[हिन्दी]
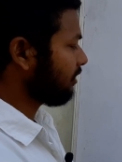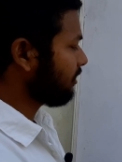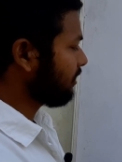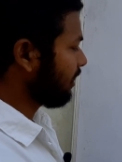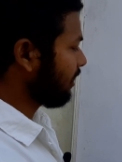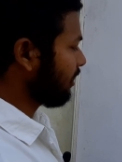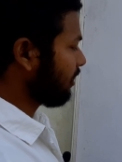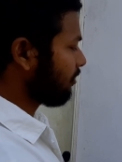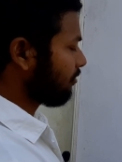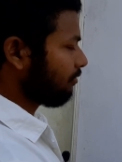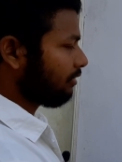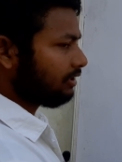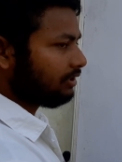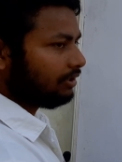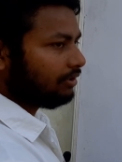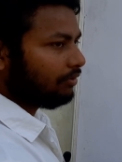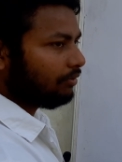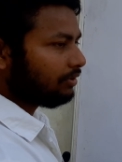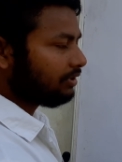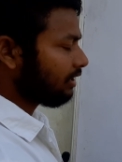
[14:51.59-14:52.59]
ये
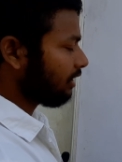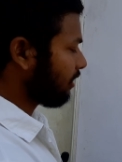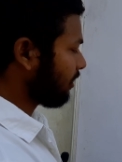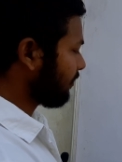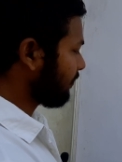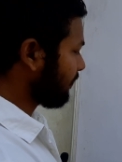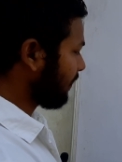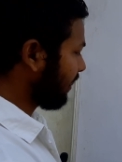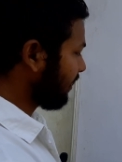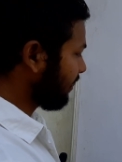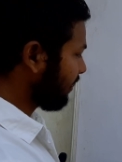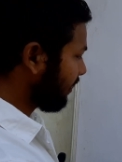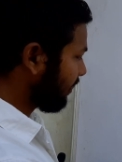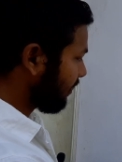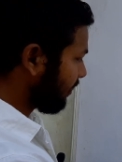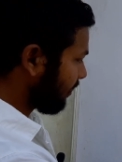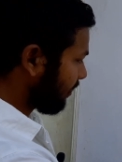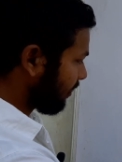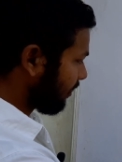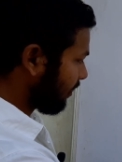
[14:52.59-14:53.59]
इक्वेशन को सेटिस्फाई नहीं
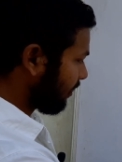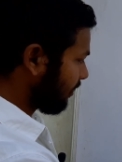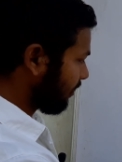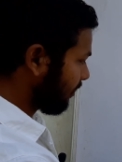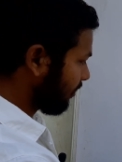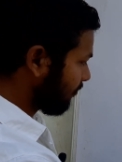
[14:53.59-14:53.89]
करेगा